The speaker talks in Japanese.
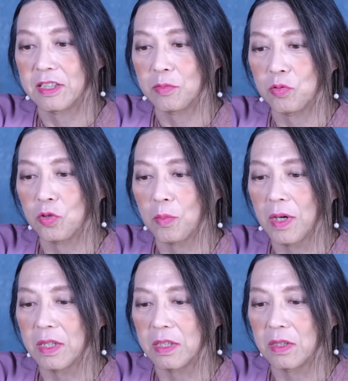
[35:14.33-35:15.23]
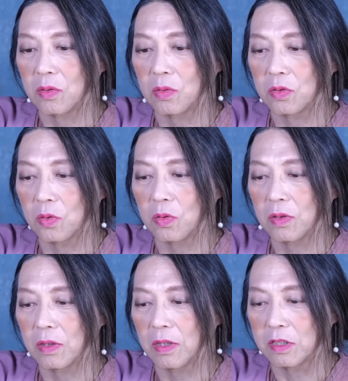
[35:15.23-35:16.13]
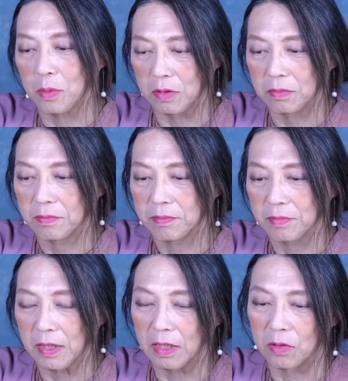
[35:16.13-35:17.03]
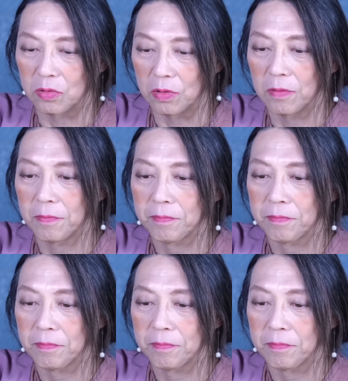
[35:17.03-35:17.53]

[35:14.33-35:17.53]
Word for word: 自分の周りにこう人を集めるみたいなこと